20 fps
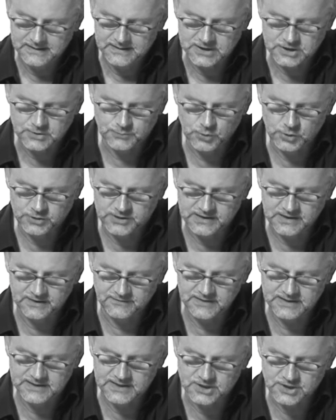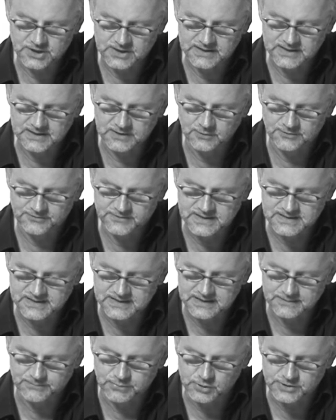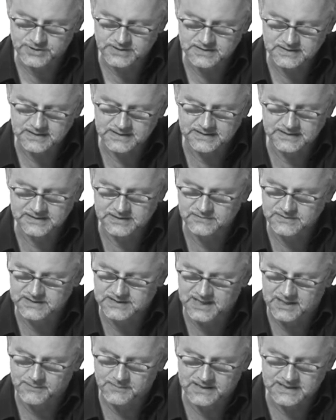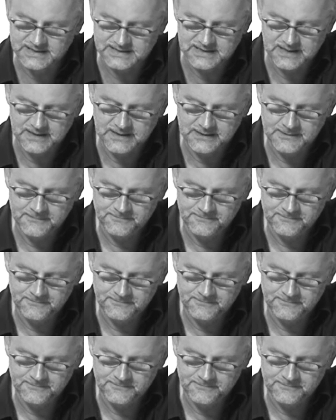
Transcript: Er spürte den Widerstand der Luft an seiner Brust, ähnlich wie damals,